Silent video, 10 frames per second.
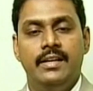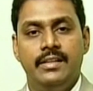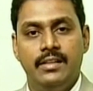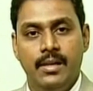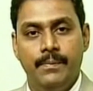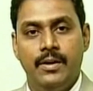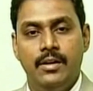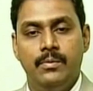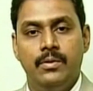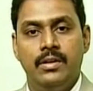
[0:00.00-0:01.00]
இதெல்லாம்
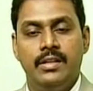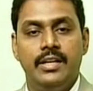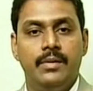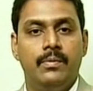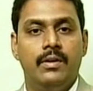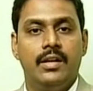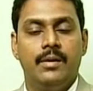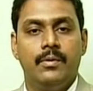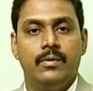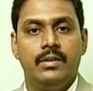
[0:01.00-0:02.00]
பண்ணும்போது அந்த இடுப்புலையே
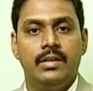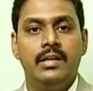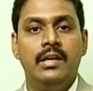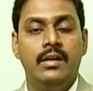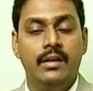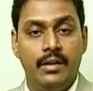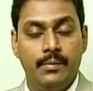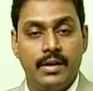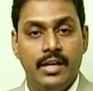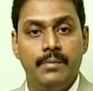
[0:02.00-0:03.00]
நம்ம வந்து நம்ம
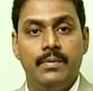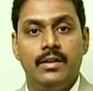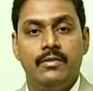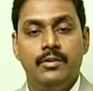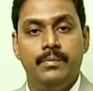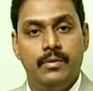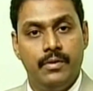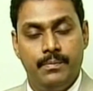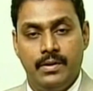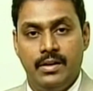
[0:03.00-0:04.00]
கண்டிப்பாக அதை வந்து ப்ரோன்
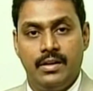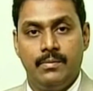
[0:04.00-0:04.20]
பண்ணலாம்